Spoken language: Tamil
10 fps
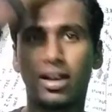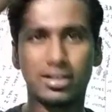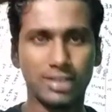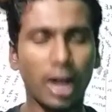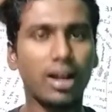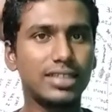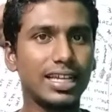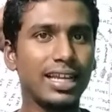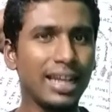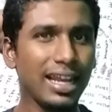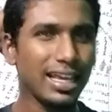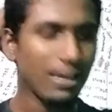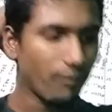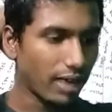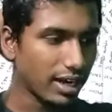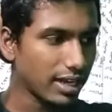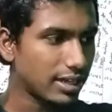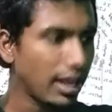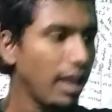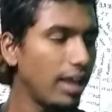ஸ்டார்ட் ஆச்சு இன்னைக்கு
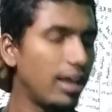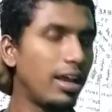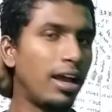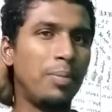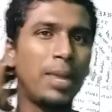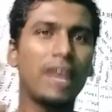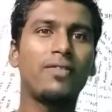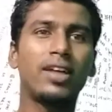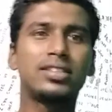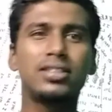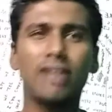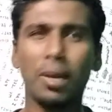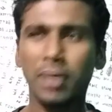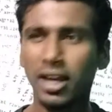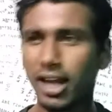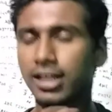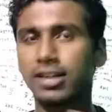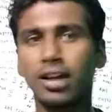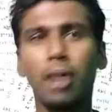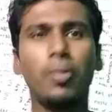வழக்கத்தில் பிரேக்ஃபாஸ்ட் அப்படின்ற அந்த
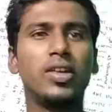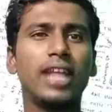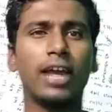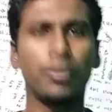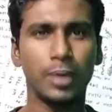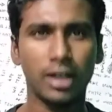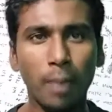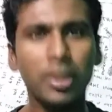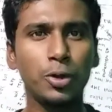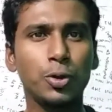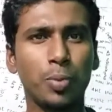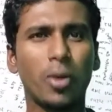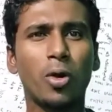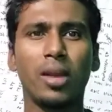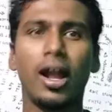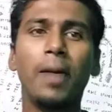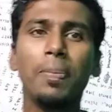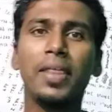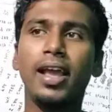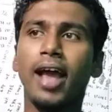டேர்ம் வந்து நாம யூஸ் பண்ணுறோம் அப்படின்னா
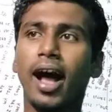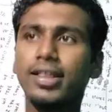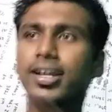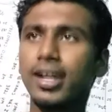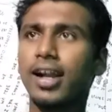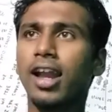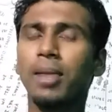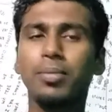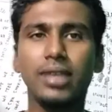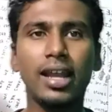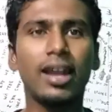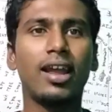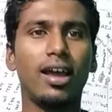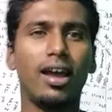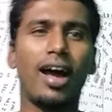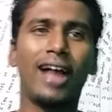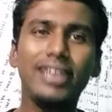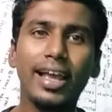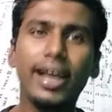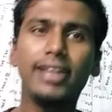அதுக்கு காரணம் என்ன அது
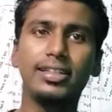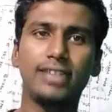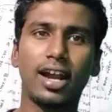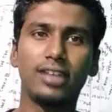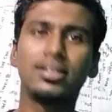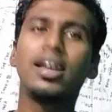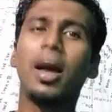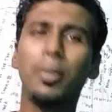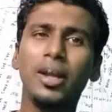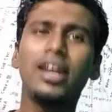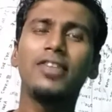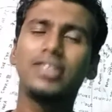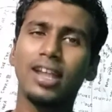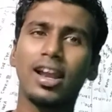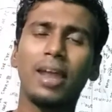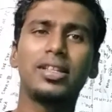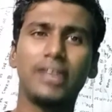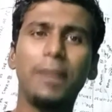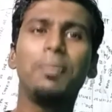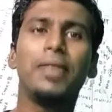எங்கேருந்து ஸ்டார்ட் ஆச்சு அப்படின்ற விஷயங்கள்லாம் பற்றி
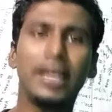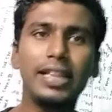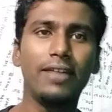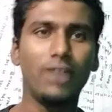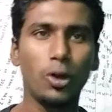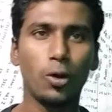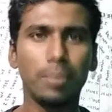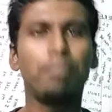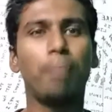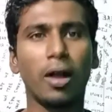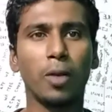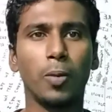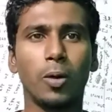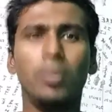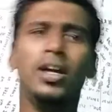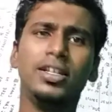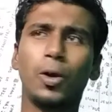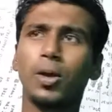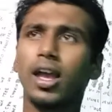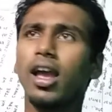தான் இந்த வீடியோவில் வந்து பார்க்க போகிறோம் சரி
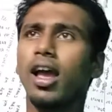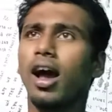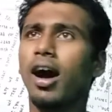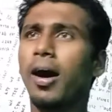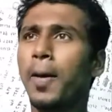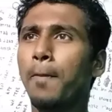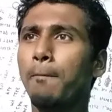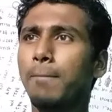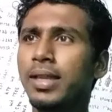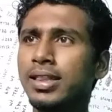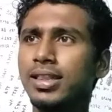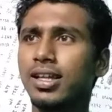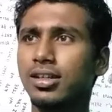ஓகே இந்த